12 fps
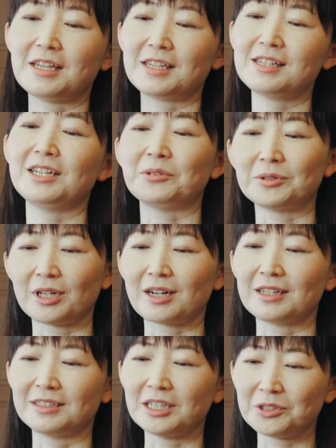できないような
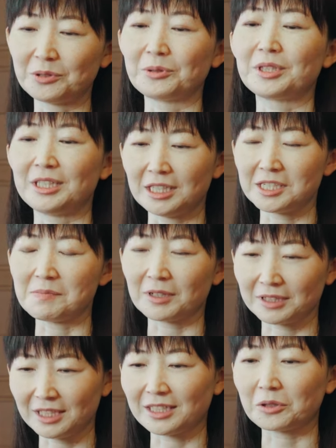感じで授業を聞いてし
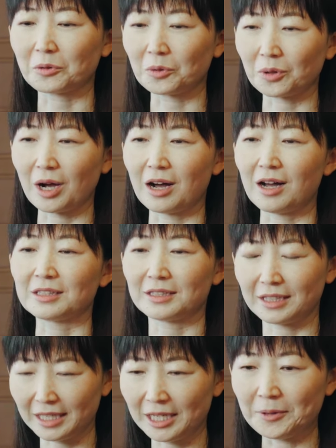まっていたところがあっ
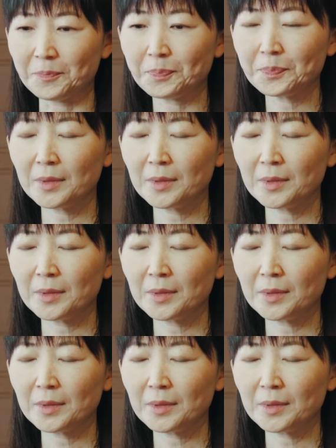て